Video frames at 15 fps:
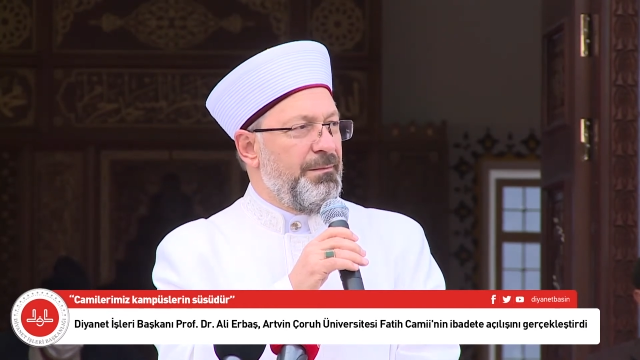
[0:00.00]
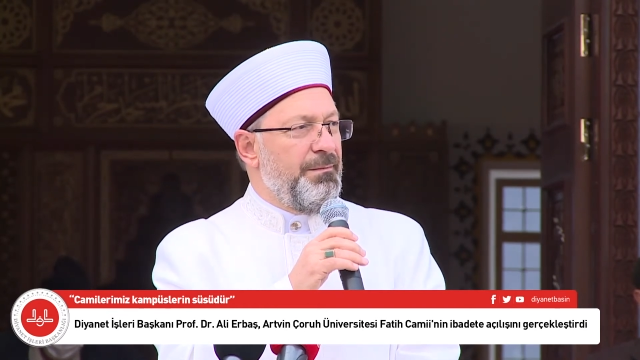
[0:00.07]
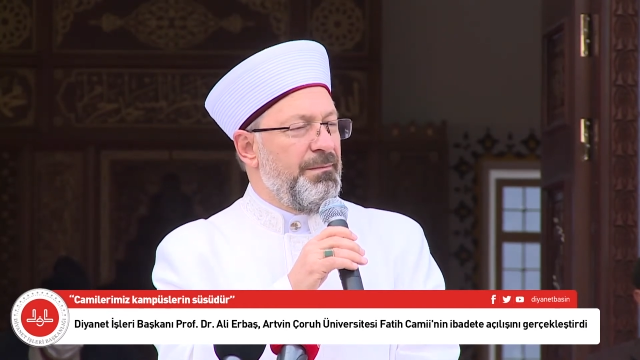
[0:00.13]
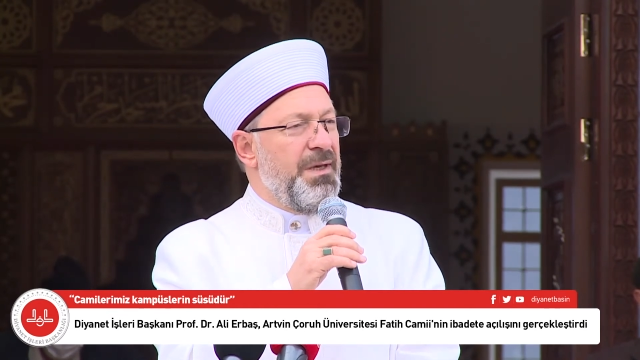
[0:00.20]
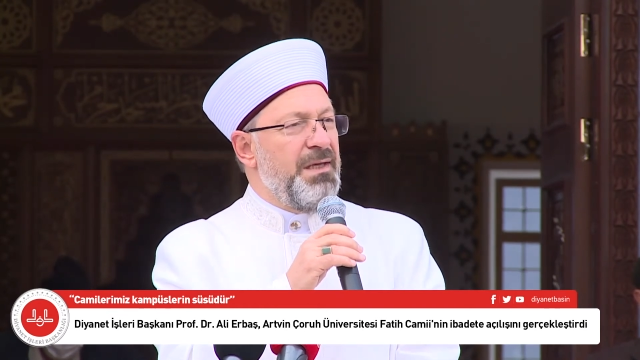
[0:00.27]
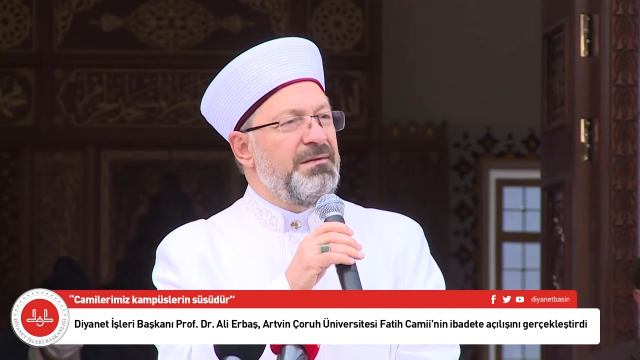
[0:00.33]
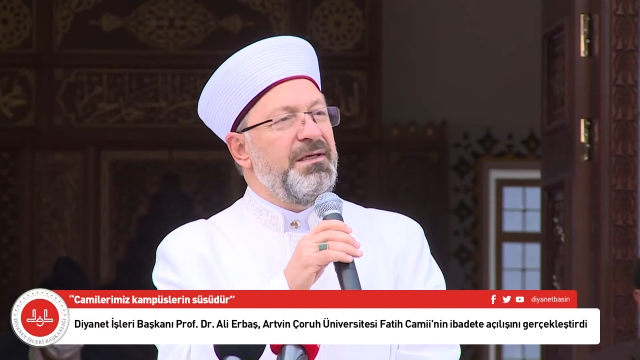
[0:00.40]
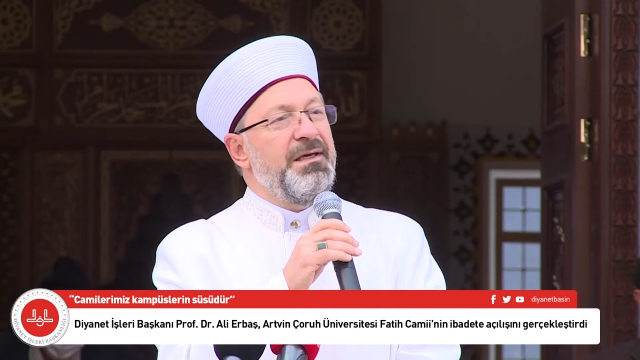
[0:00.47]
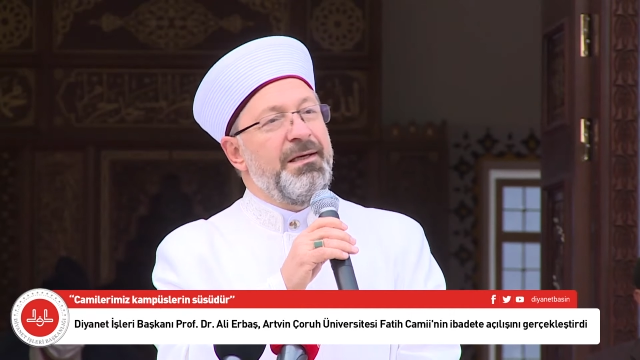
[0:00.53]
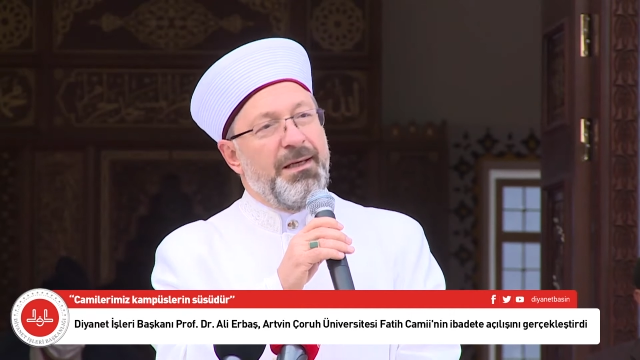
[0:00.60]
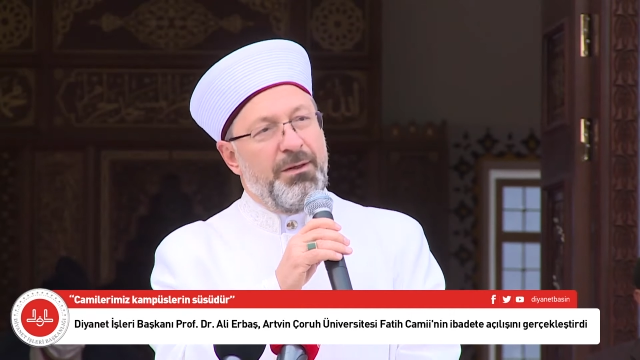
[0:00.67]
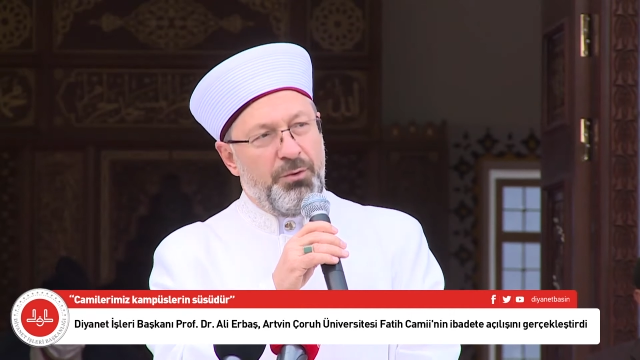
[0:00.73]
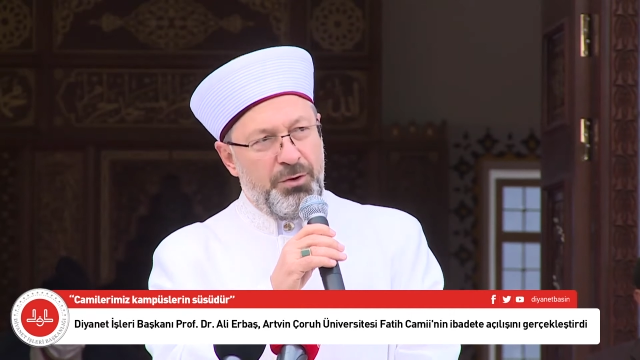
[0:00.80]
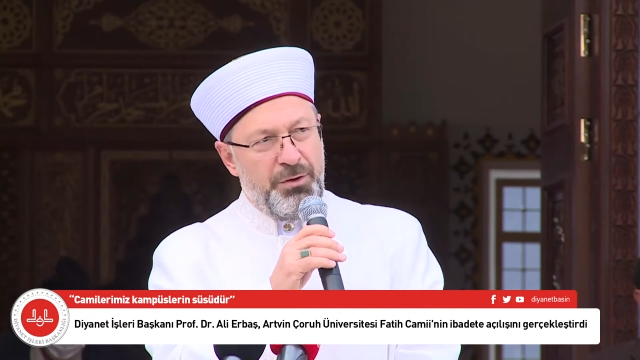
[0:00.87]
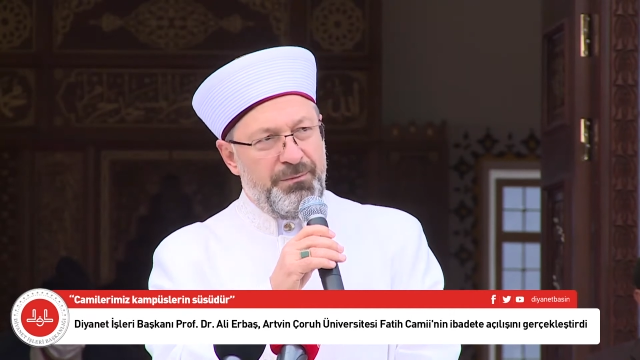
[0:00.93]

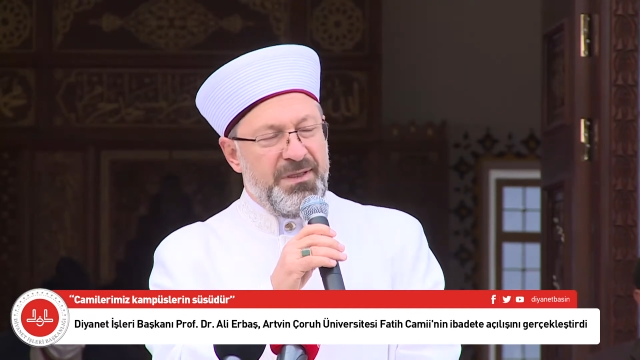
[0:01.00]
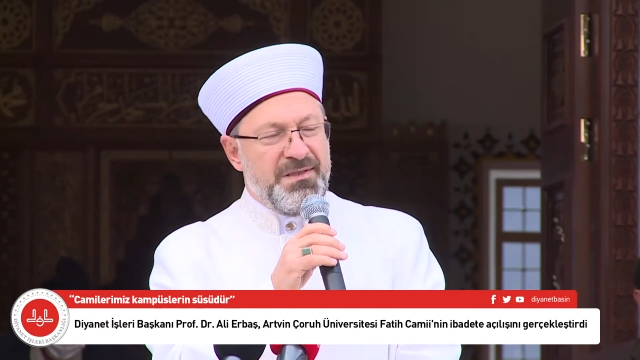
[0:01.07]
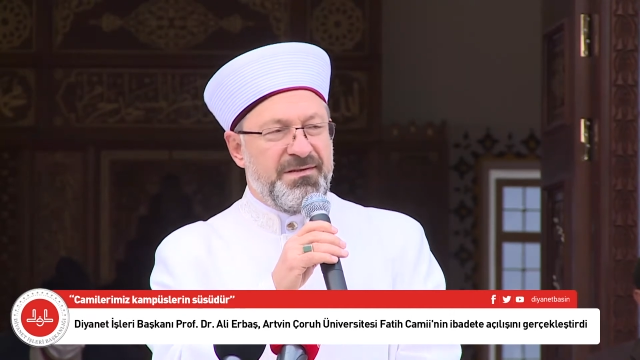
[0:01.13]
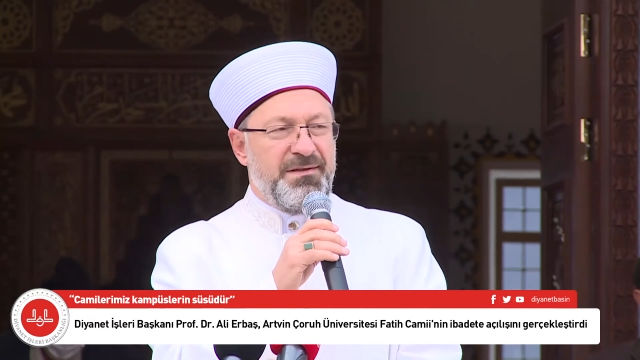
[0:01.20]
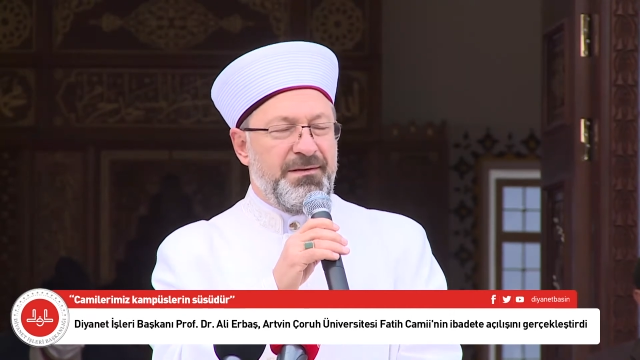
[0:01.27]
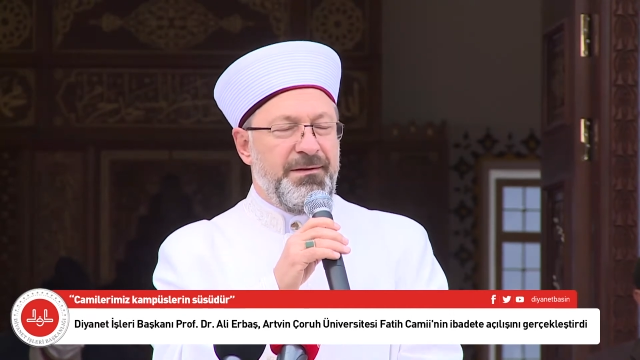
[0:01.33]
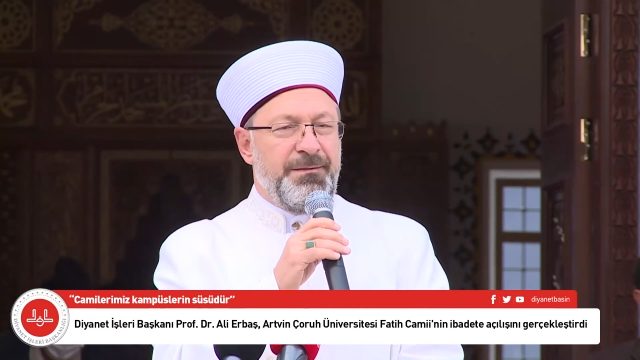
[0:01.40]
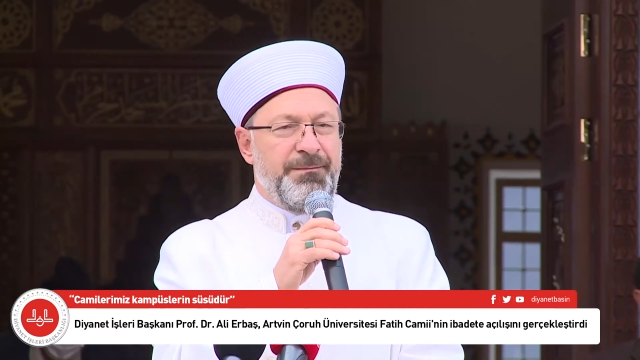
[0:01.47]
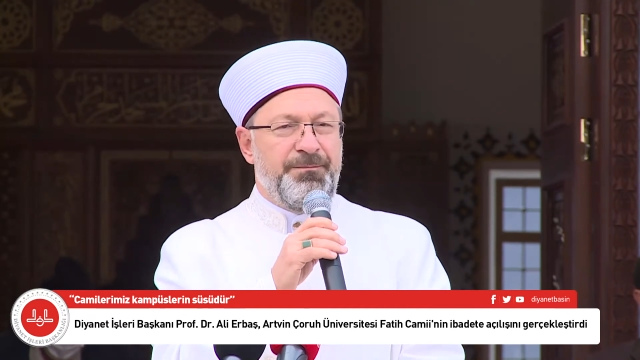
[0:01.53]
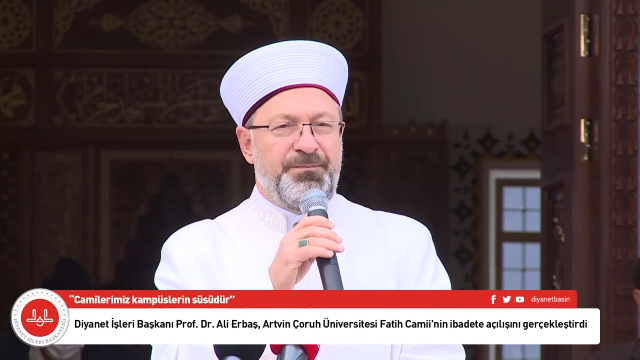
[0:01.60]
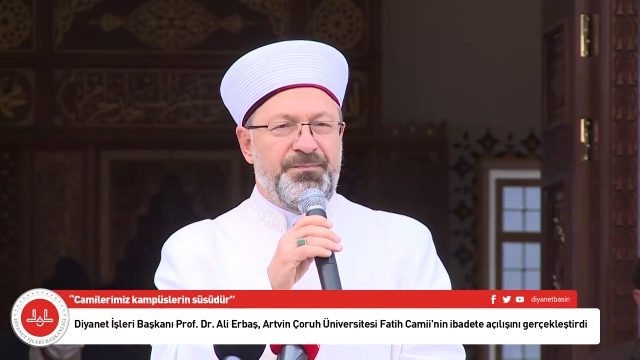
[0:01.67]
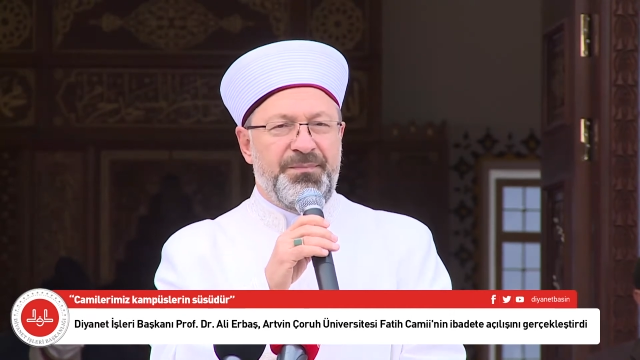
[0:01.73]
Medine olmasını,